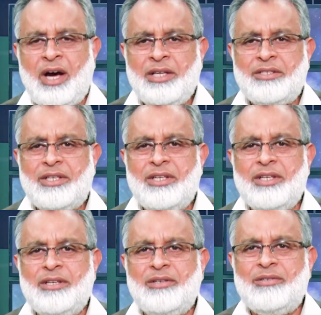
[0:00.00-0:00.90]
आज की
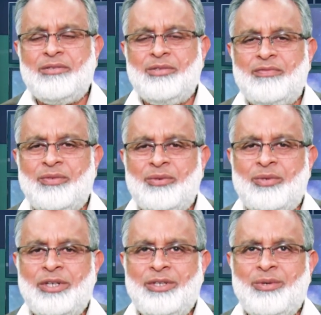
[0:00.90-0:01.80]
गुफ्तु
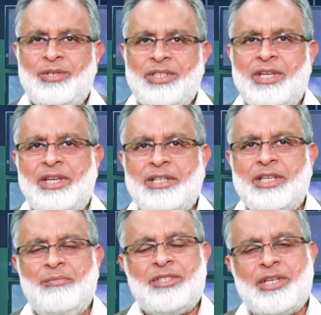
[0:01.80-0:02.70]
का निचोड़ यह है
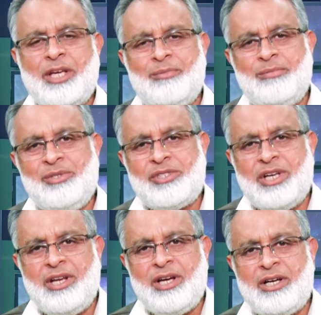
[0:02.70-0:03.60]
कि मसाइब व
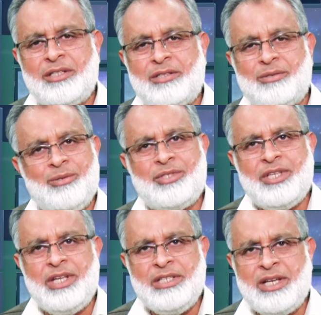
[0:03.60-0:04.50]
मुश्किल ख़ुद
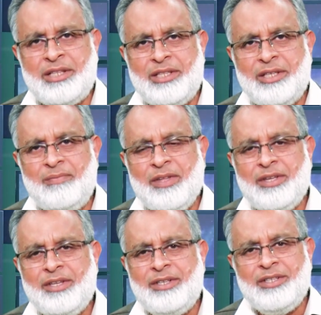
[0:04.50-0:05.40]
से नहीं आते
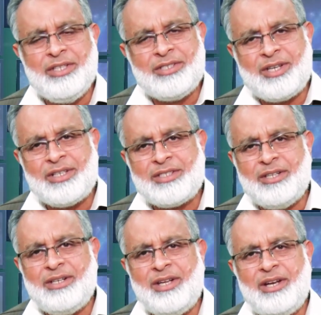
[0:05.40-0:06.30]
ये
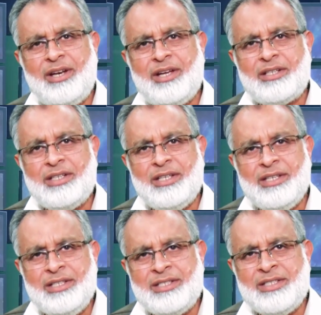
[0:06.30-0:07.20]
सरासर अल्लाह के
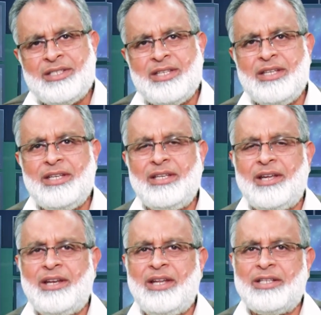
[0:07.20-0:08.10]
इज़्ज़त से
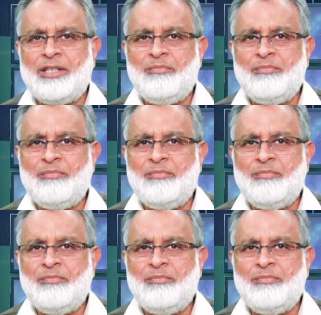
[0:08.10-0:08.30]
अल्लाह की